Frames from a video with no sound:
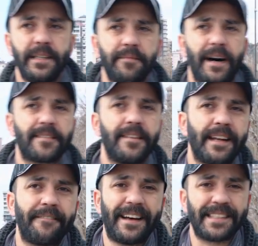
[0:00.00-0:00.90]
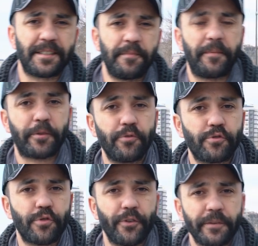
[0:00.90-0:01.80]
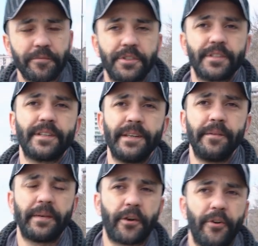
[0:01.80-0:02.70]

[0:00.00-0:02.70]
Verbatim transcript: e, Martıların Efendisi Mehmet Günsür oynamıştı bir e, Bige